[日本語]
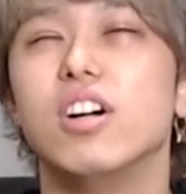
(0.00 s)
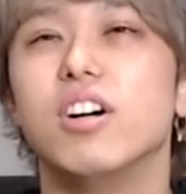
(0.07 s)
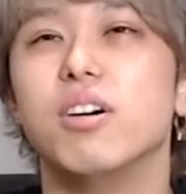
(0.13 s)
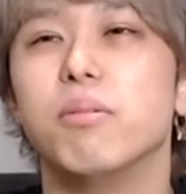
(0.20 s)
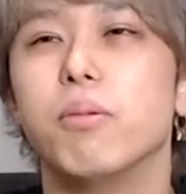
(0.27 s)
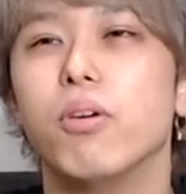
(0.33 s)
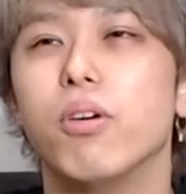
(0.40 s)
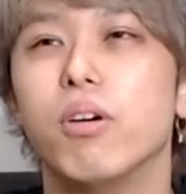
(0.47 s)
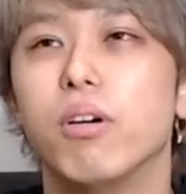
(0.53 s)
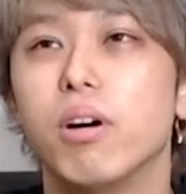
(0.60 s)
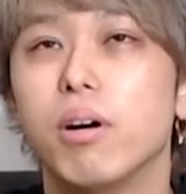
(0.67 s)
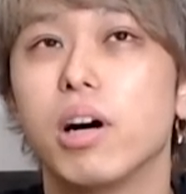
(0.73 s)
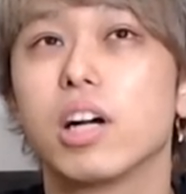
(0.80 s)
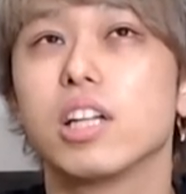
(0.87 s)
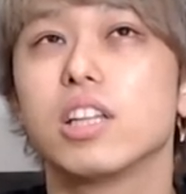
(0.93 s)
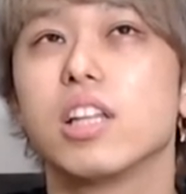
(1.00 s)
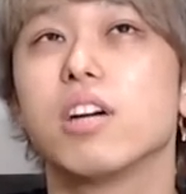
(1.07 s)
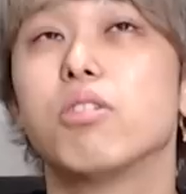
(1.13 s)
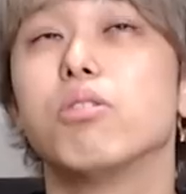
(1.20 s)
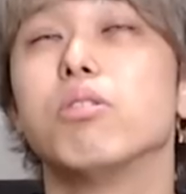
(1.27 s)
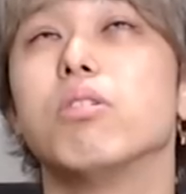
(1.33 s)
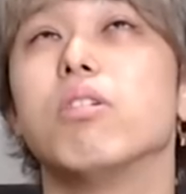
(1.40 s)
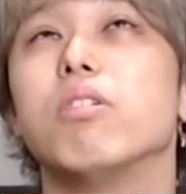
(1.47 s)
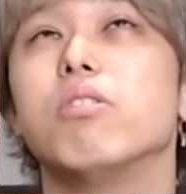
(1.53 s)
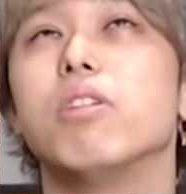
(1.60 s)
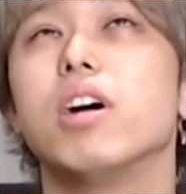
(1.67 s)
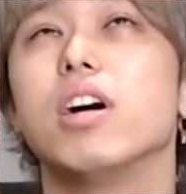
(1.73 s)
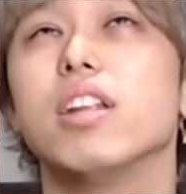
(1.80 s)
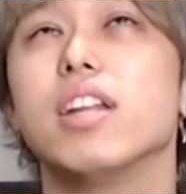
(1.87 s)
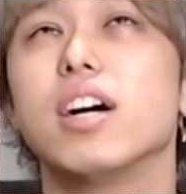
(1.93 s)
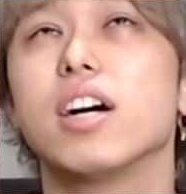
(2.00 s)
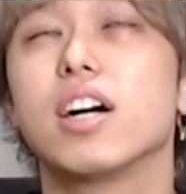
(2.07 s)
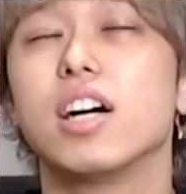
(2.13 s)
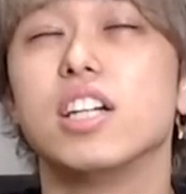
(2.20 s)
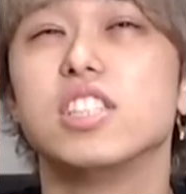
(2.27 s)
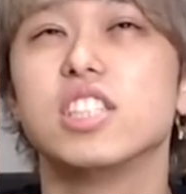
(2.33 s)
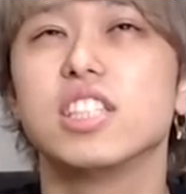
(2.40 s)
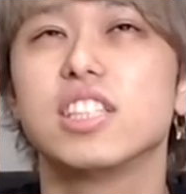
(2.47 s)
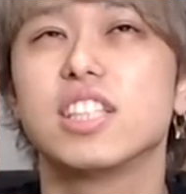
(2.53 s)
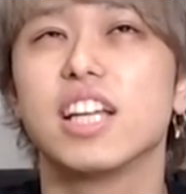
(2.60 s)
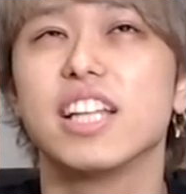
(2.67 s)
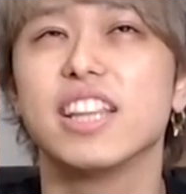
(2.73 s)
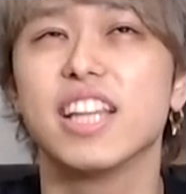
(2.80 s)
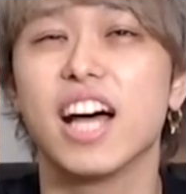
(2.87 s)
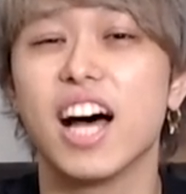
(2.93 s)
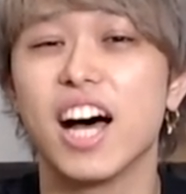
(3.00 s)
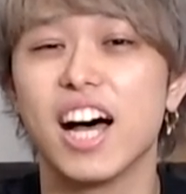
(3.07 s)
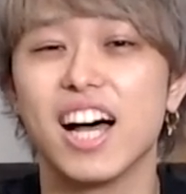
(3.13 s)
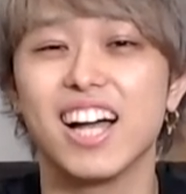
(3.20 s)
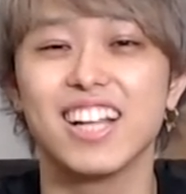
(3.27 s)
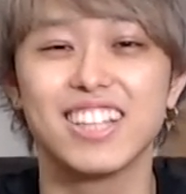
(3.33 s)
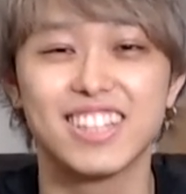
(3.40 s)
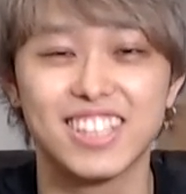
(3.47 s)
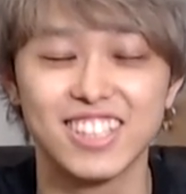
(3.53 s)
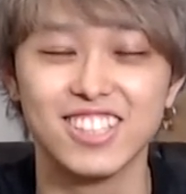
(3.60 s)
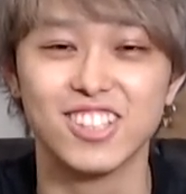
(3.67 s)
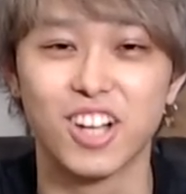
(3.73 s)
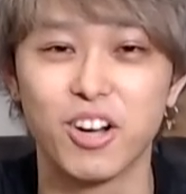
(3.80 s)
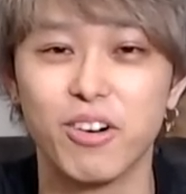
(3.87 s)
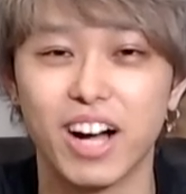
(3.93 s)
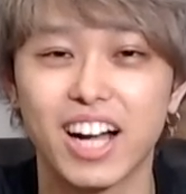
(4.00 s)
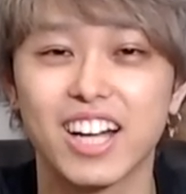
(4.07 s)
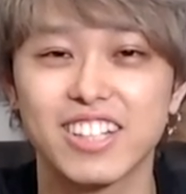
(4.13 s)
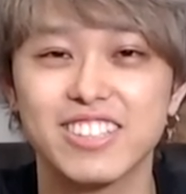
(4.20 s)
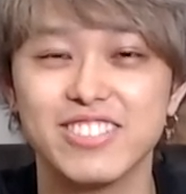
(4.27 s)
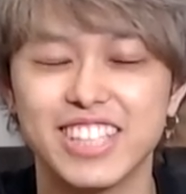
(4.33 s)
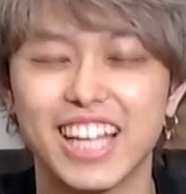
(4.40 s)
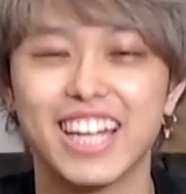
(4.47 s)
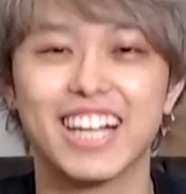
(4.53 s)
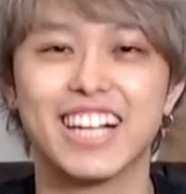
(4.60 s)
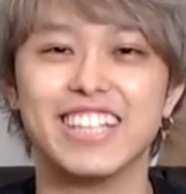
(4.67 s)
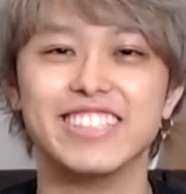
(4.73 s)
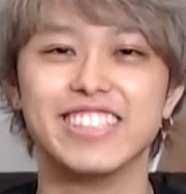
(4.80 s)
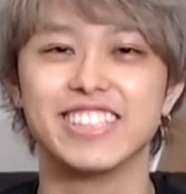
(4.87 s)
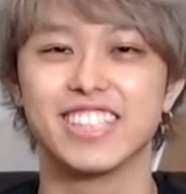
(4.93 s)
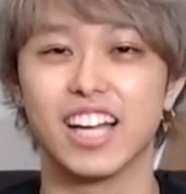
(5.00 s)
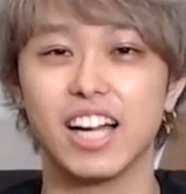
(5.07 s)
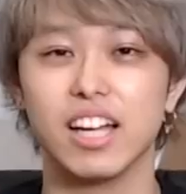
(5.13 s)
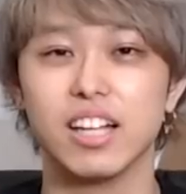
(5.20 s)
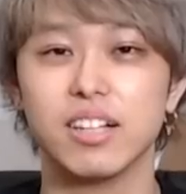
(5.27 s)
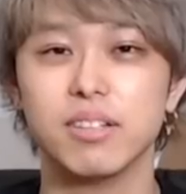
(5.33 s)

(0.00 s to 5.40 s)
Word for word: もう開けてこう、うわーなんかいじってんなーっていうのがわかるみたいな感じです。はい。